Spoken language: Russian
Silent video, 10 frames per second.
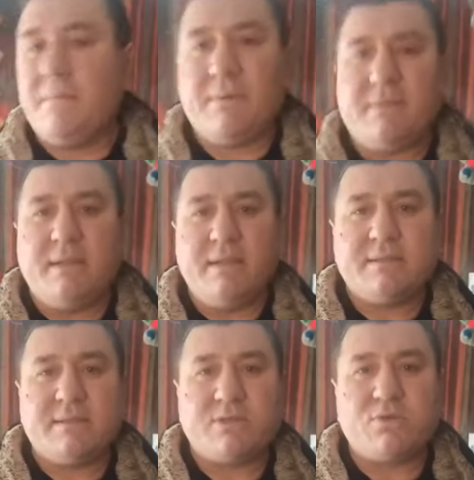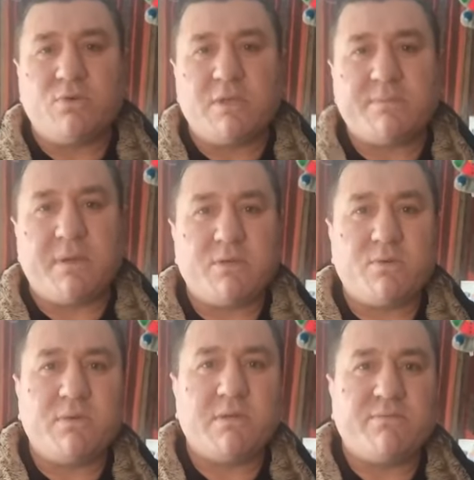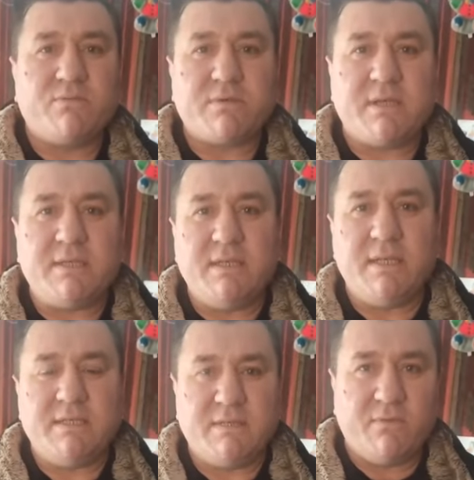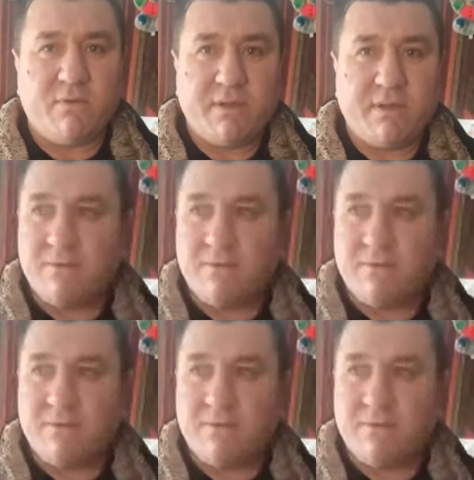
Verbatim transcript: поделиться, что у нас происходит в русской кисели сегодня.